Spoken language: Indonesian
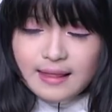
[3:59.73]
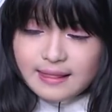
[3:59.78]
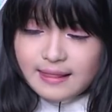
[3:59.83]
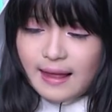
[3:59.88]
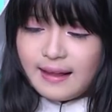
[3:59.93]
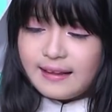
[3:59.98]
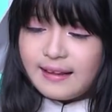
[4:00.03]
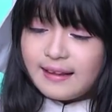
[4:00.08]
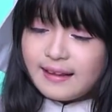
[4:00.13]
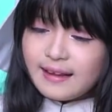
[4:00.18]

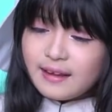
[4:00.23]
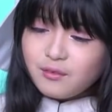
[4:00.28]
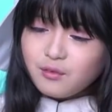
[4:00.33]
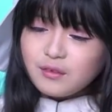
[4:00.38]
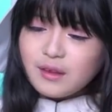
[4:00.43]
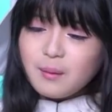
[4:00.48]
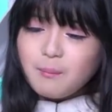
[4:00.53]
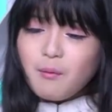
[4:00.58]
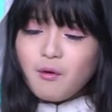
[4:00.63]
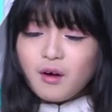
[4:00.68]
Nah ini
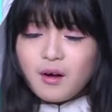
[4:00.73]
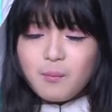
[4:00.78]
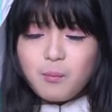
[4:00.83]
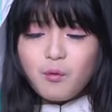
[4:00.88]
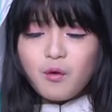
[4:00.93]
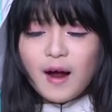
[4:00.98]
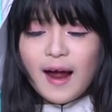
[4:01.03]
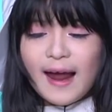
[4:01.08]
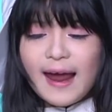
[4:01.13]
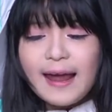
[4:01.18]
sudah mau
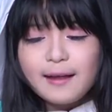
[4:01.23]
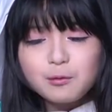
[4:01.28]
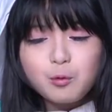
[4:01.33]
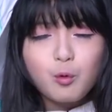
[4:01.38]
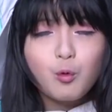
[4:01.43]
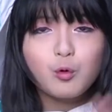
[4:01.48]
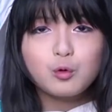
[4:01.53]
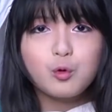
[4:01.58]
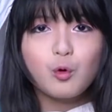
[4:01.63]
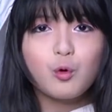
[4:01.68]
kebuka. Eh
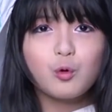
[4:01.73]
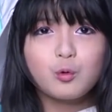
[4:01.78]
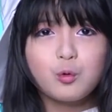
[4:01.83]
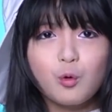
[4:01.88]
tunggu tunggu